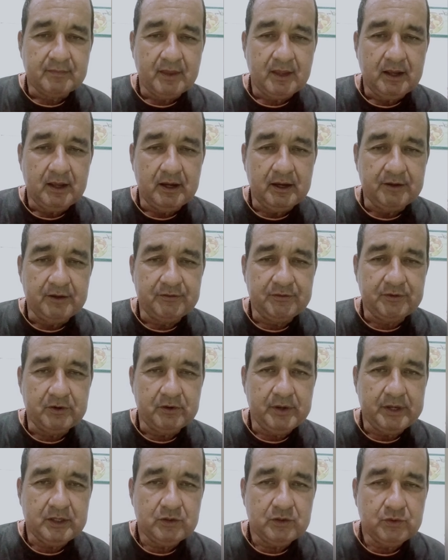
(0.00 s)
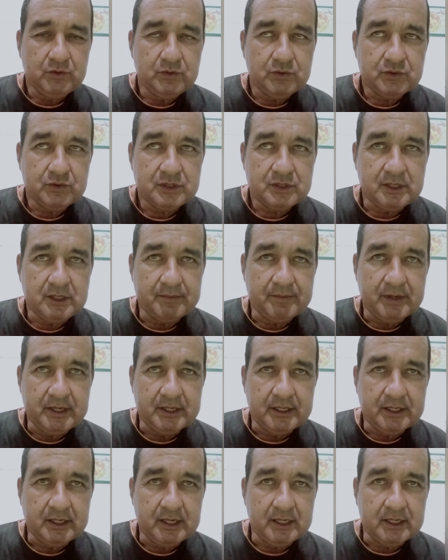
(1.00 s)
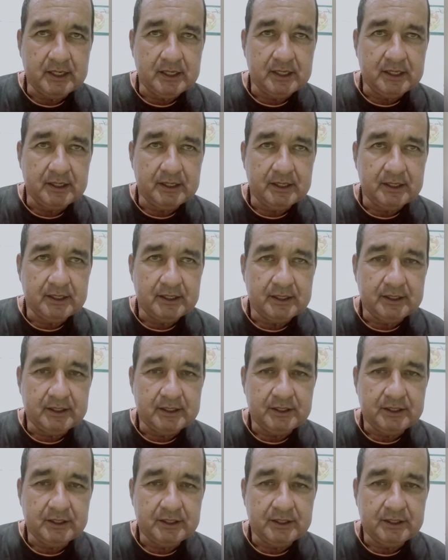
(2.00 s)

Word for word: Uh, if we're going to use naman uh,